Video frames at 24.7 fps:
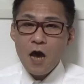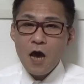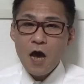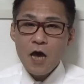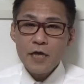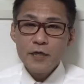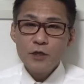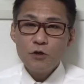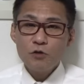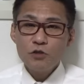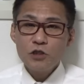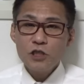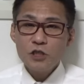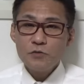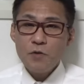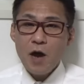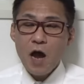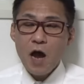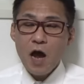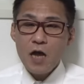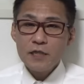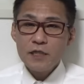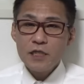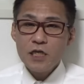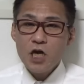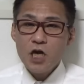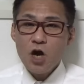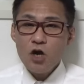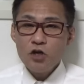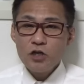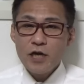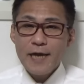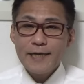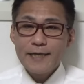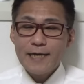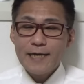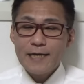はい、こんにちは。日
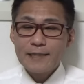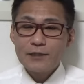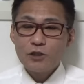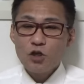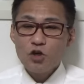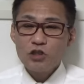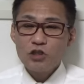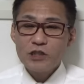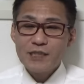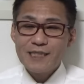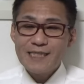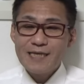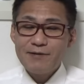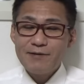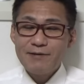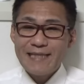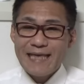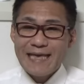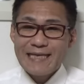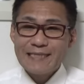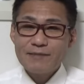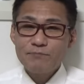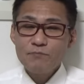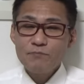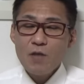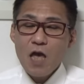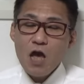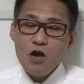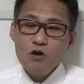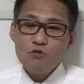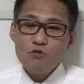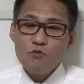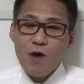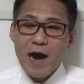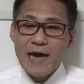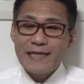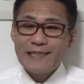本改革と靴沢です。
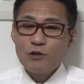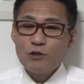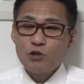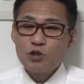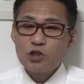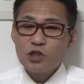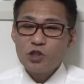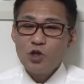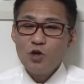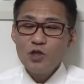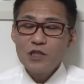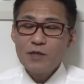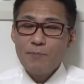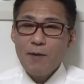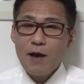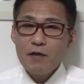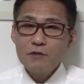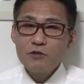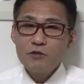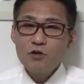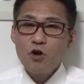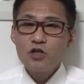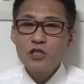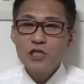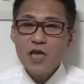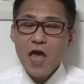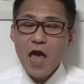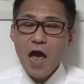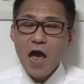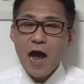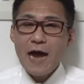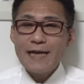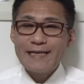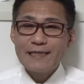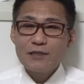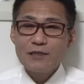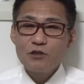ワイドスノー様、ご支
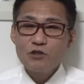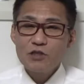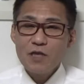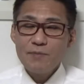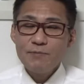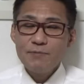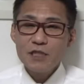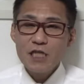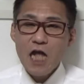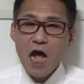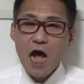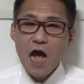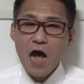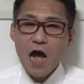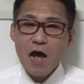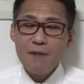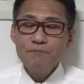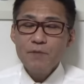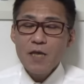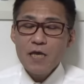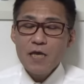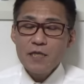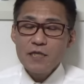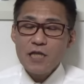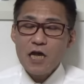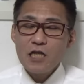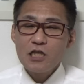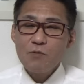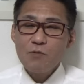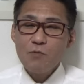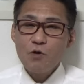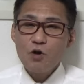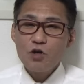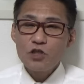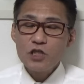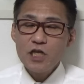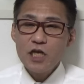援ありがとうございました。何
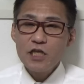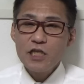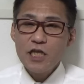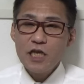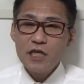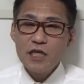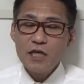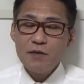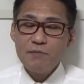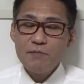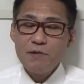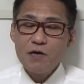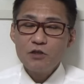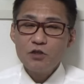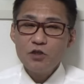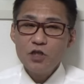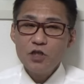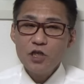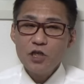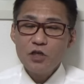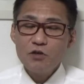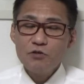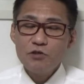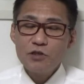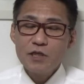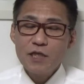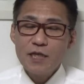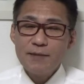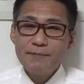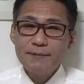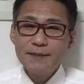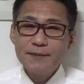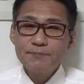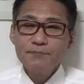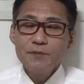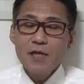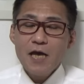度もご支援いただき、誠に恐縮であり
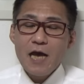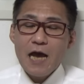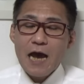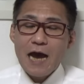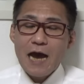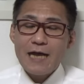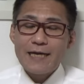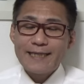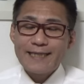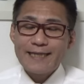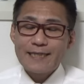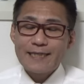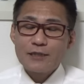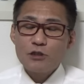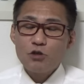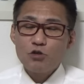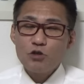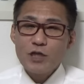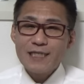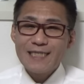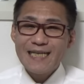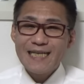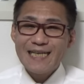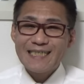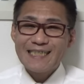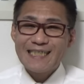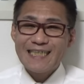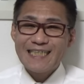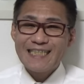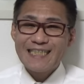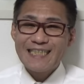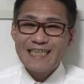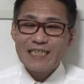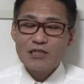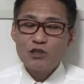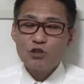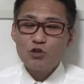ます。ありがたく頂戴して
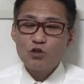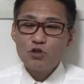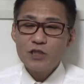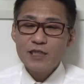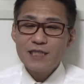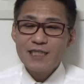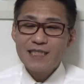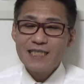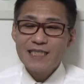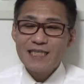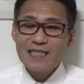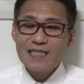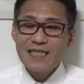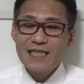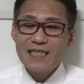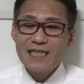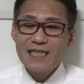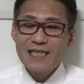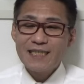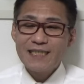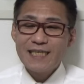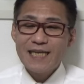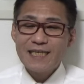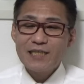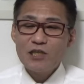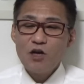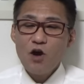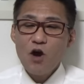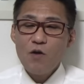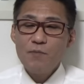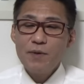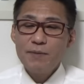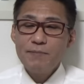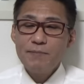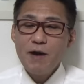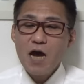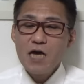政治活動資金させていただきたいと
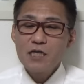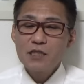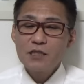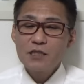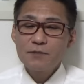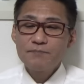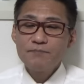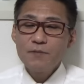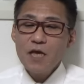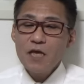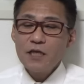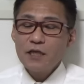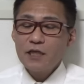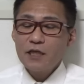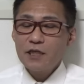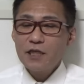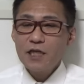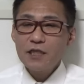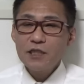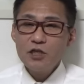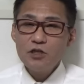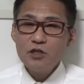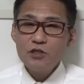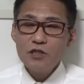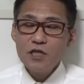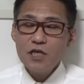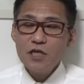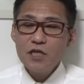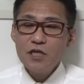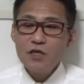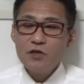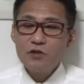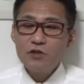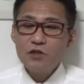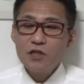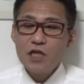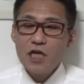思います。北朝鮮
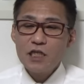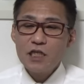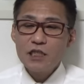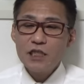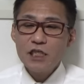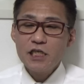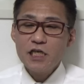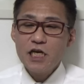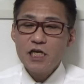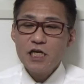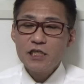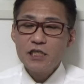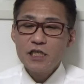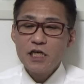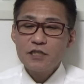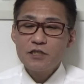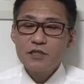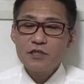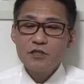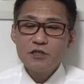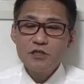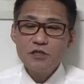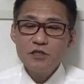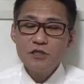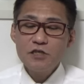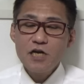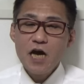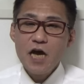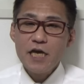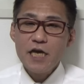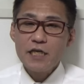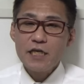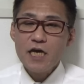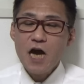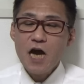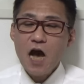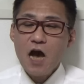による拉致被害者救う
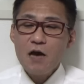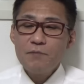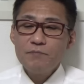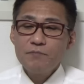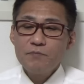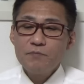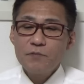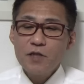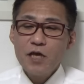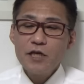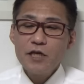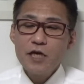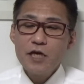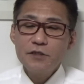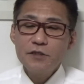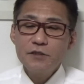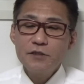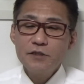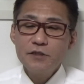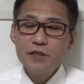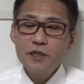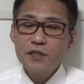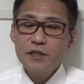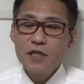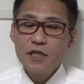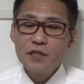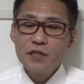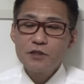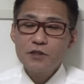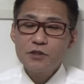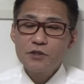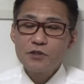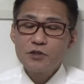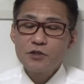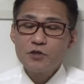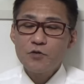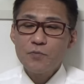会が内閣府に提出
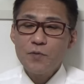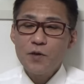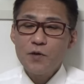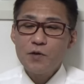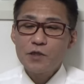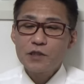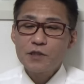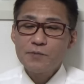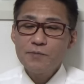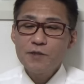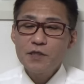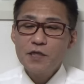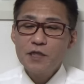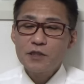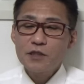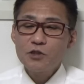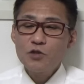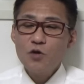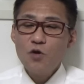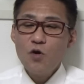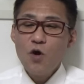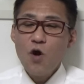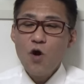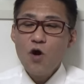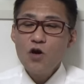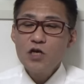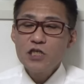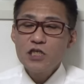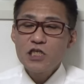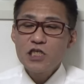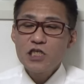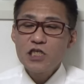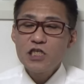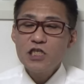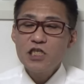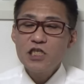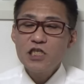する署名を集める活動を
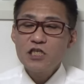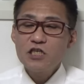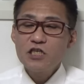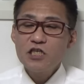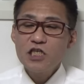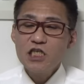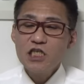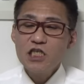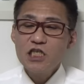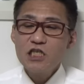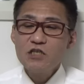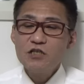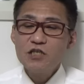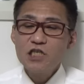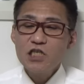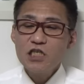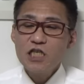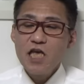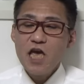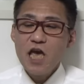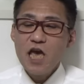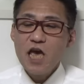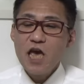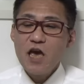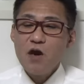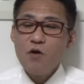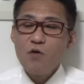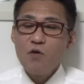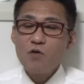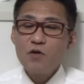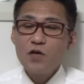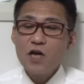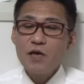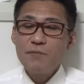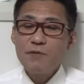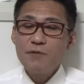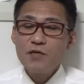新宿西口で、えー、
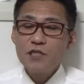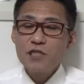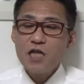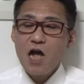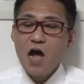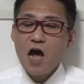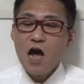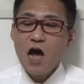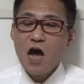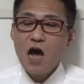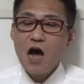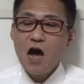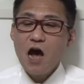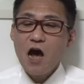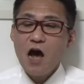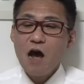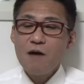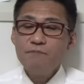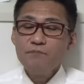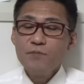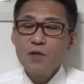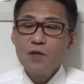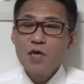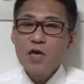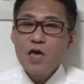行いました。